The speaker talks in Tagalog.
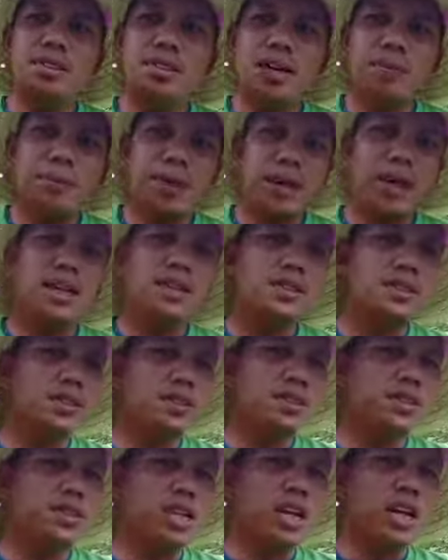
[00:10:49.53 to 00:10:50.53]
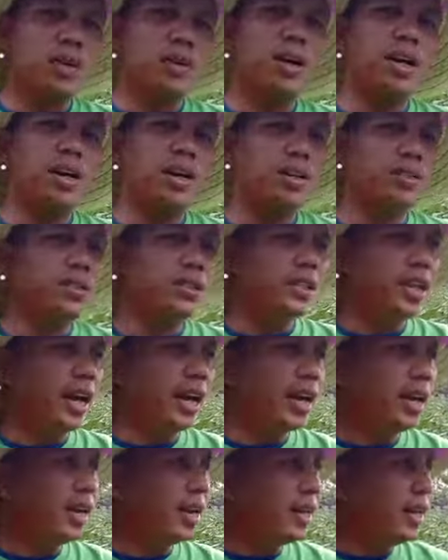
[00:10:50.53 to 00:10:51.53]
sa panggastos araw-araw
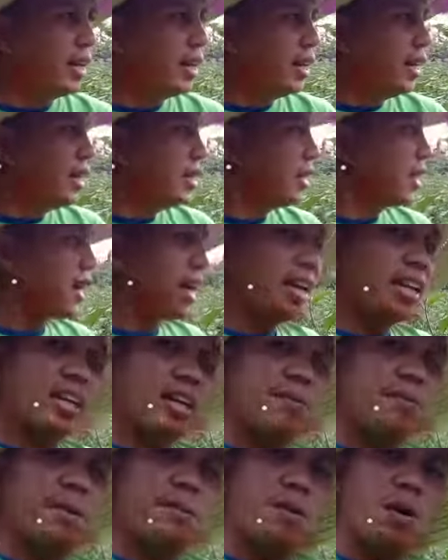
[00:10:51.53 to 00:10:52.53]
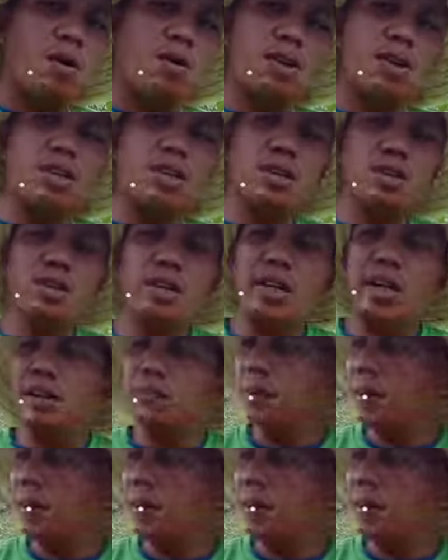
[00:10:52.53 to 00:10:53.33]
dahil naka-income na pa ako dito kahit